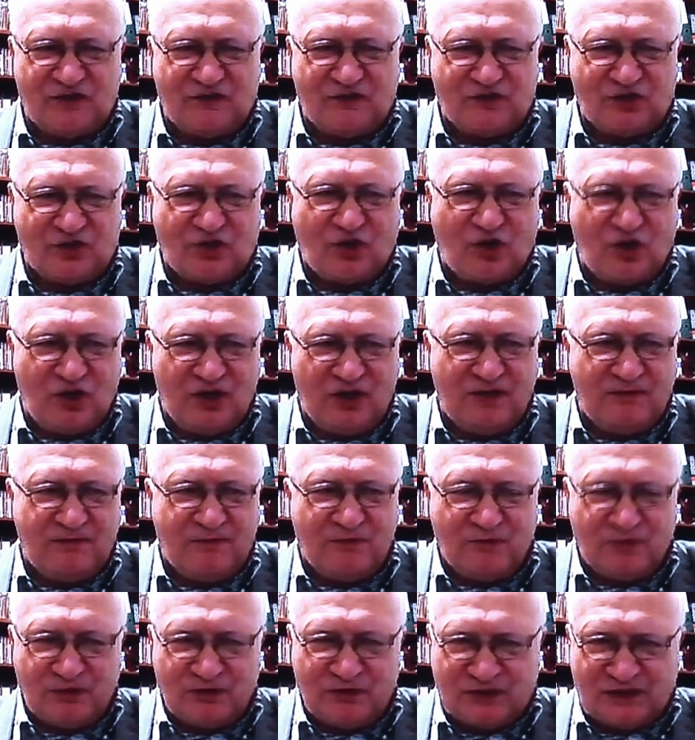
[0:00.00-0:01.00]
że w szkole
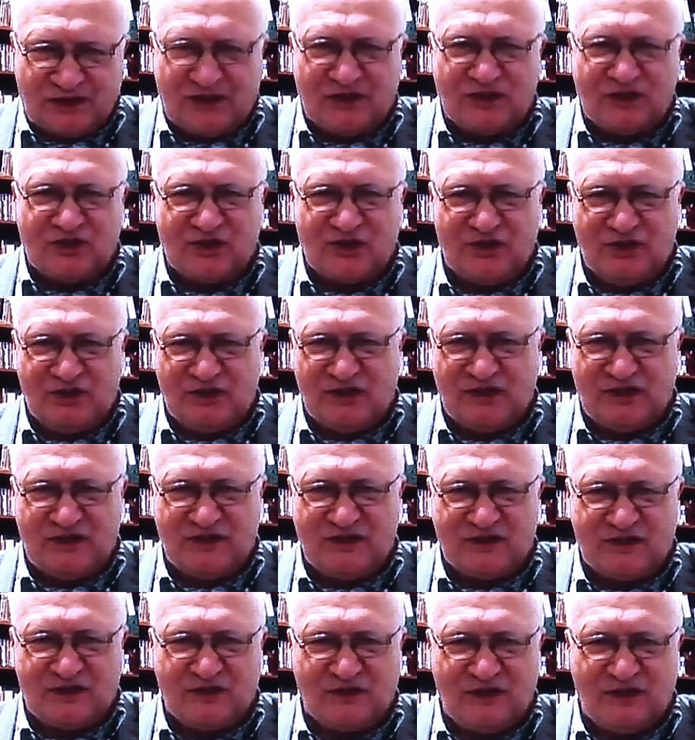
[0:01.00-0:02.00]
było takie czy inne
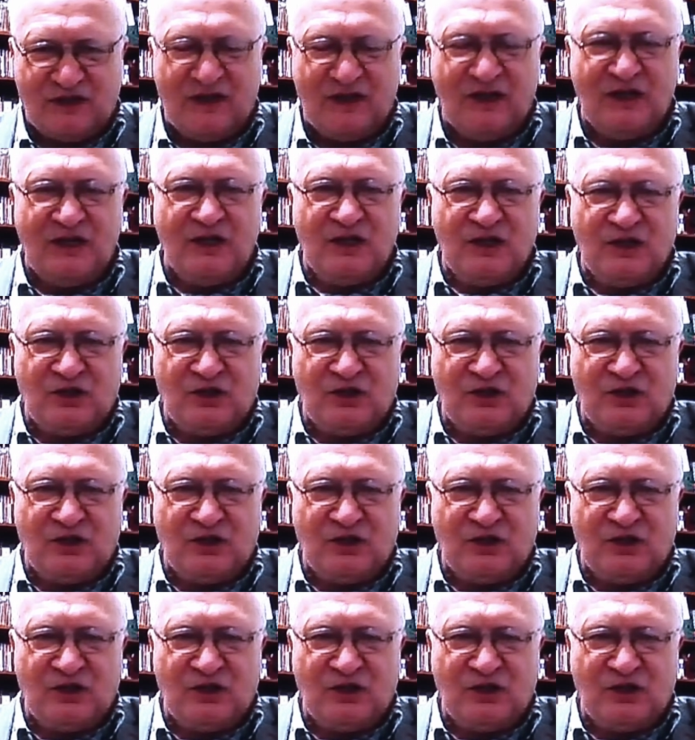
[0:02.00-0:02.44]
historie,